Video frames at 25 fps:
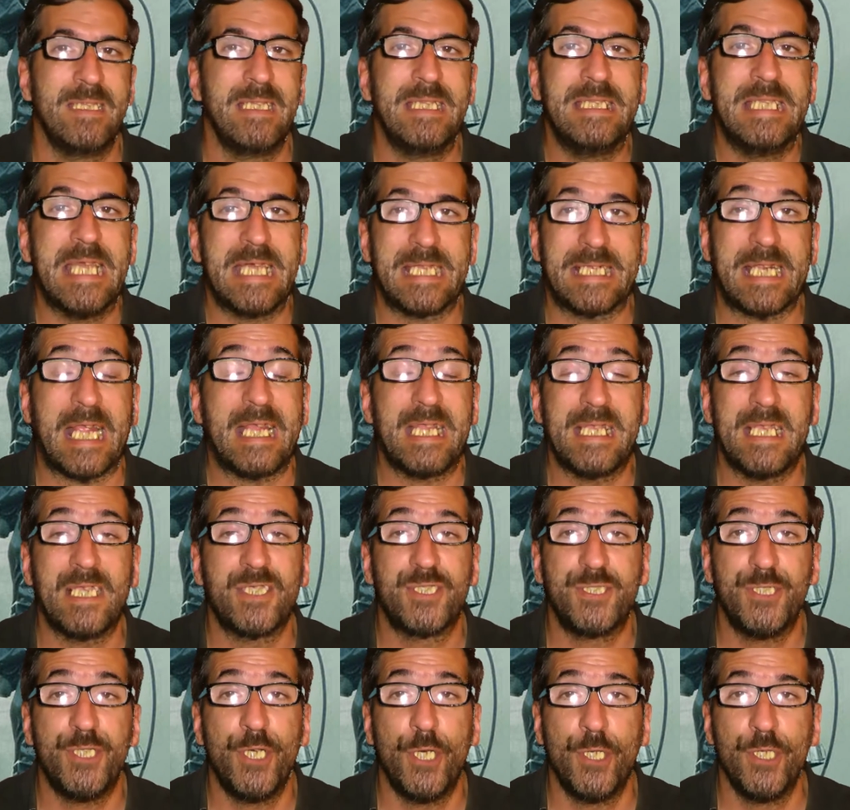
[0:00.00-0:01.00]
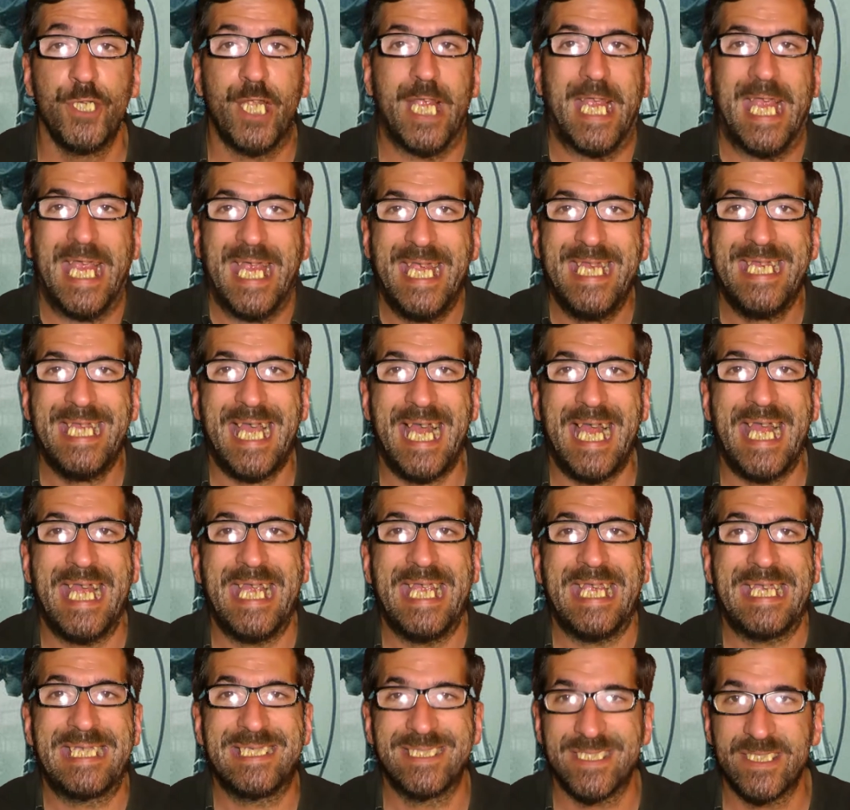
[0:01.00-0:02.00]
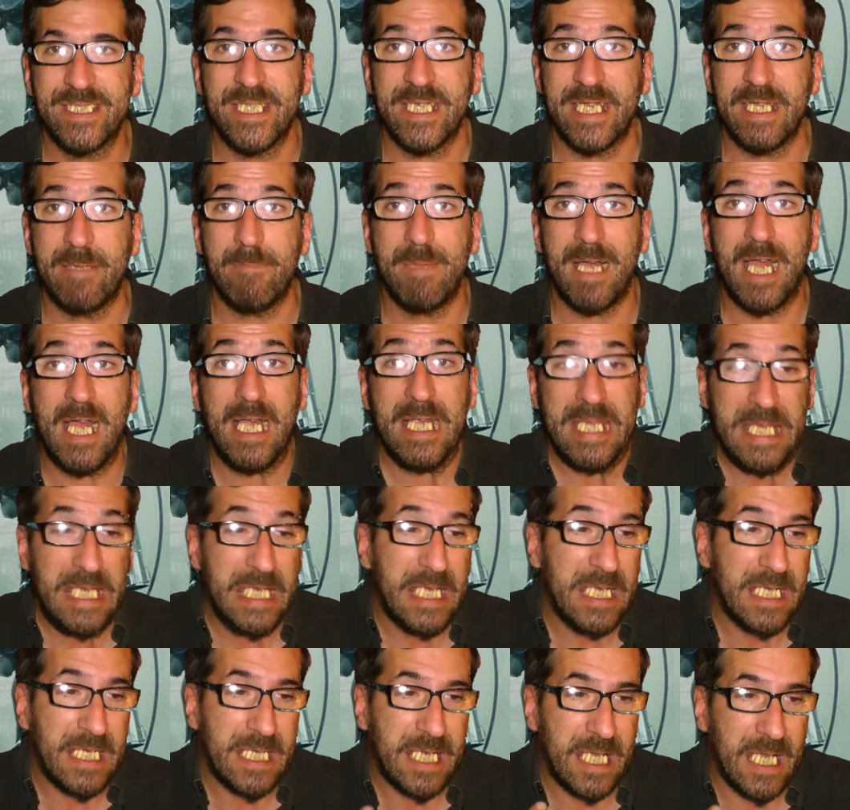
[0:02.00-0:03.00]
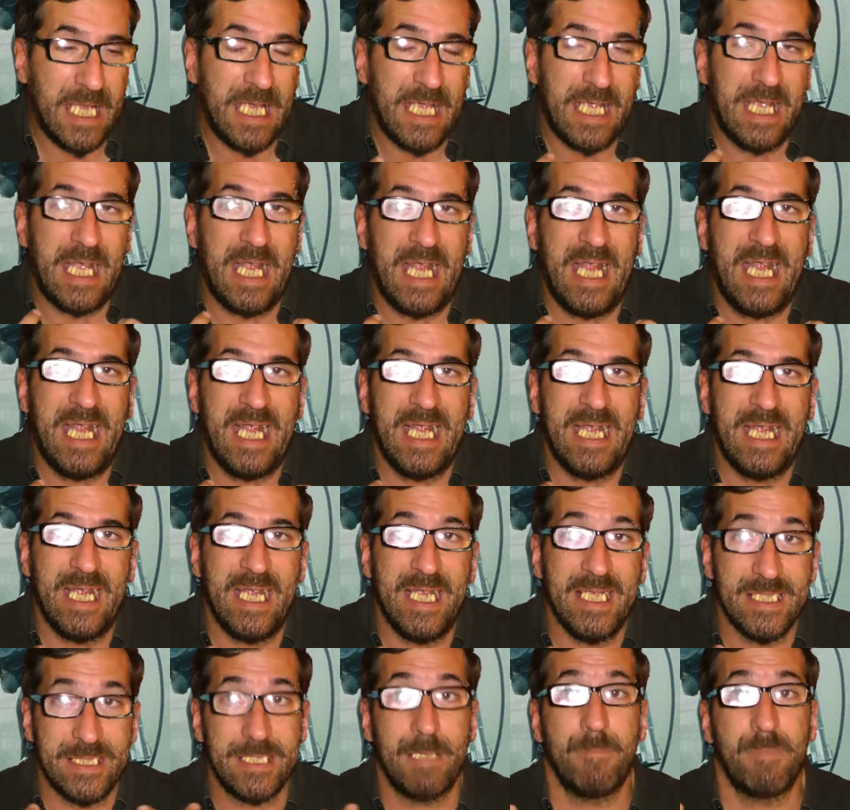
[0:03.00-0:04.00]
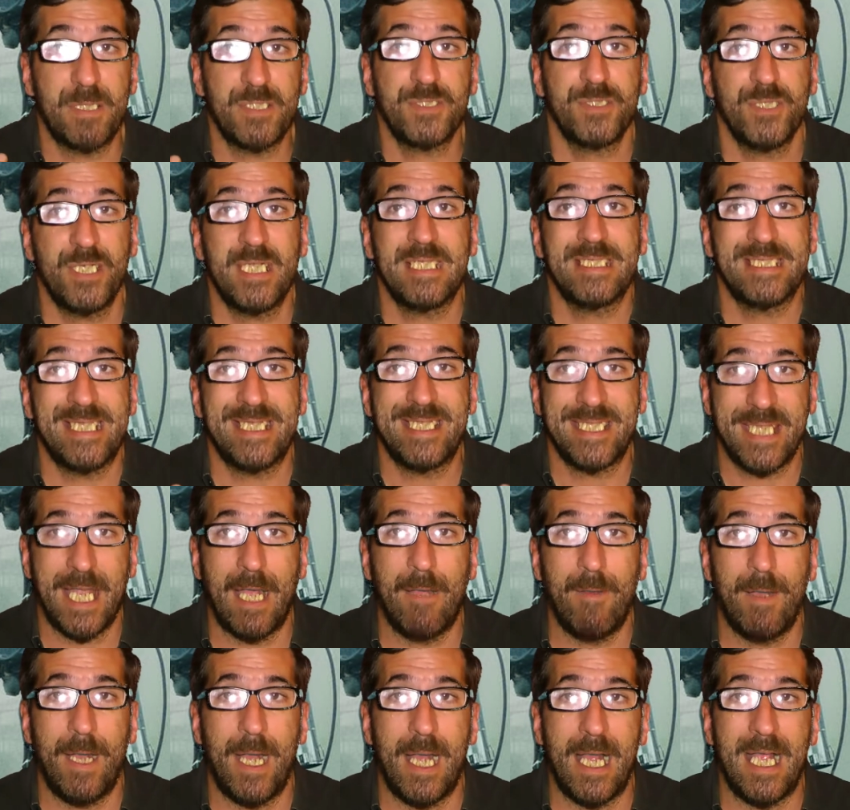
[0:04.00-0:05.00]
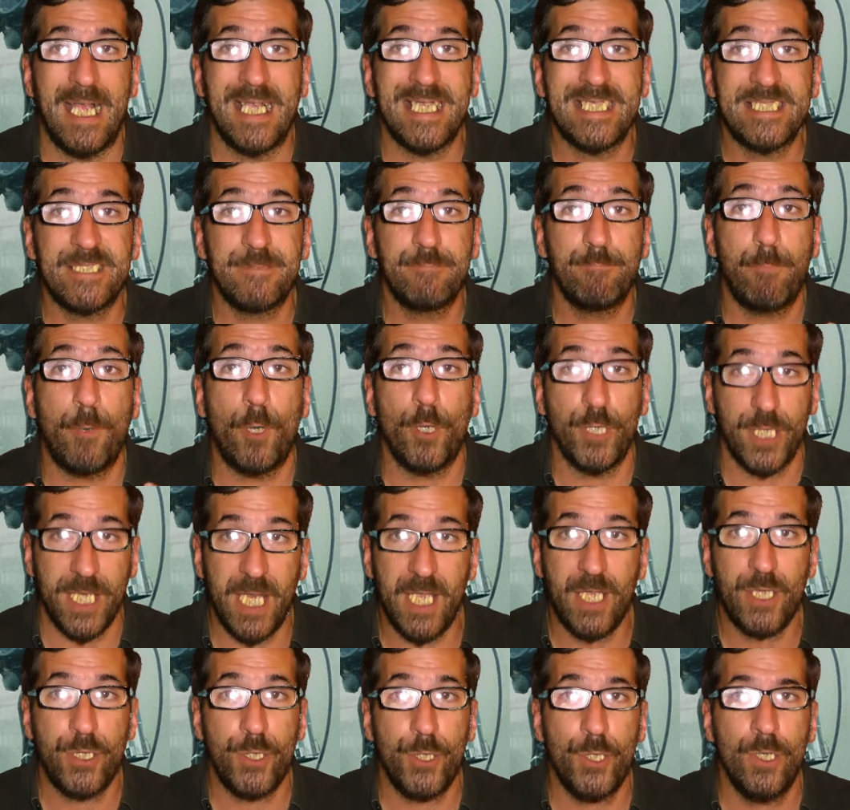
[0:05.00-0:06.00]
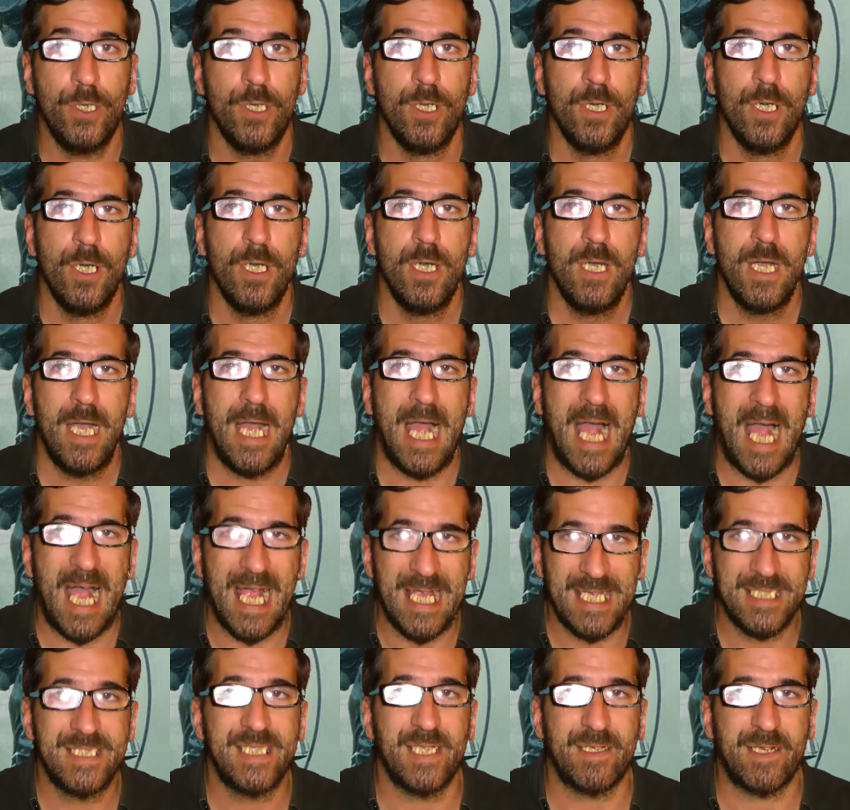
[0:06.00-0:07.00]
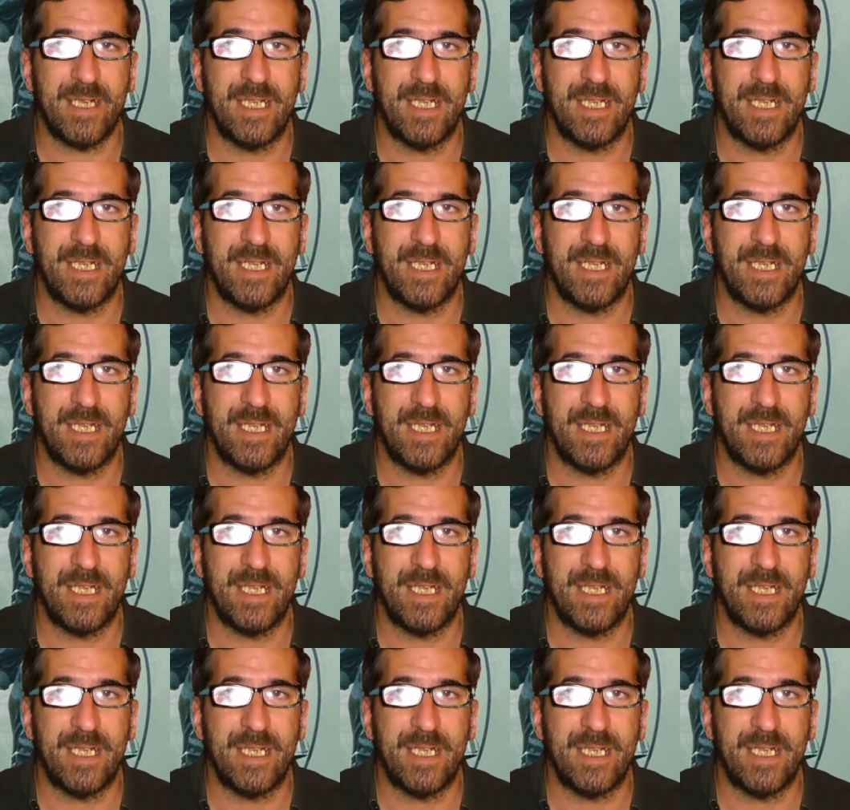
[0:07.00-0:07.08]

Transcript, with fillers: la radiación era extrema y que eh, esa persona se estaba exponiendo a esa